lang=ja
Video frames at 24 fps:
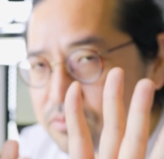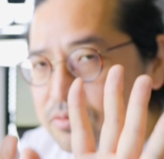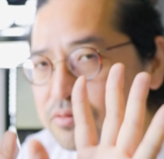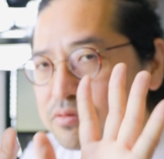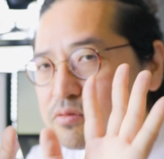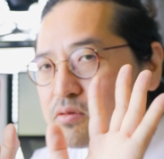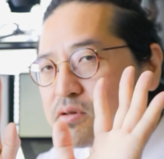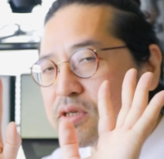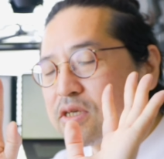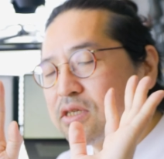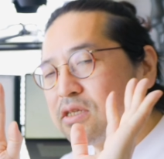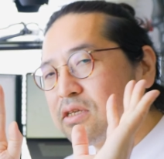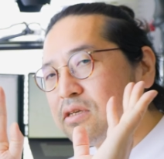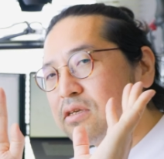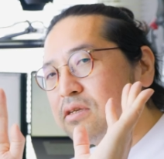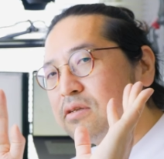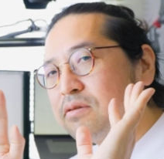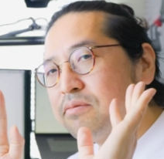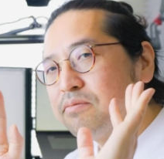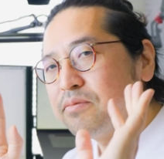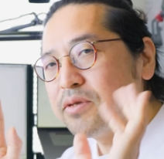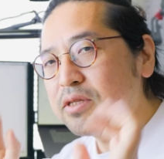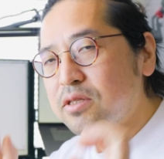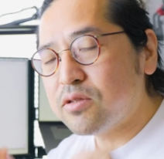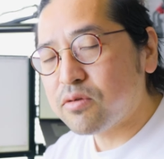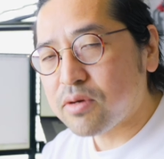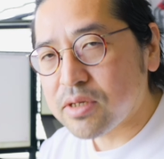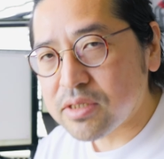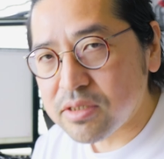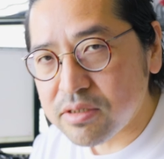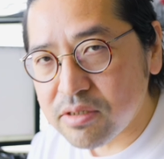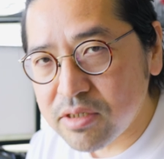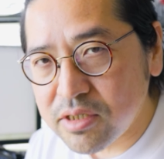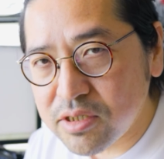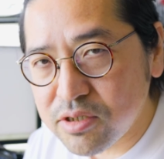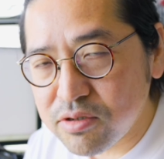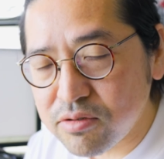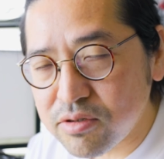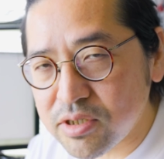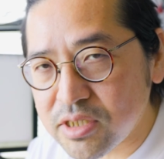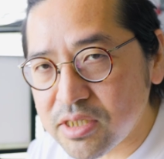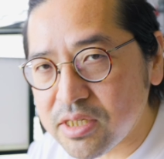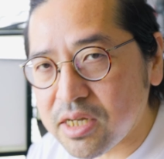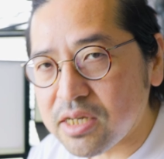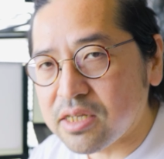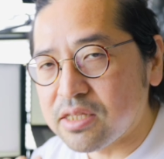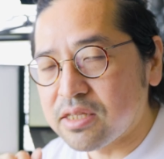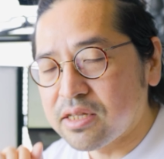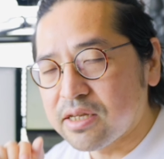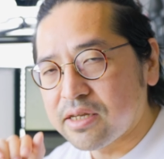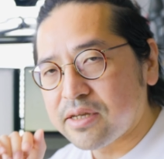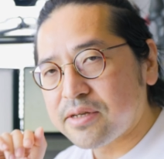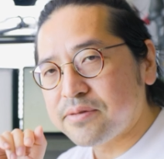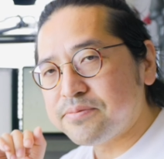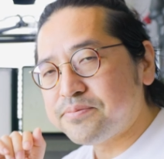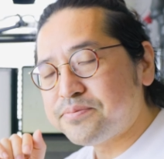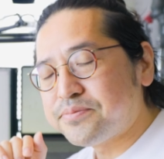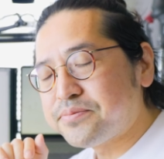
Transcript: の動きにピントが追従しないんで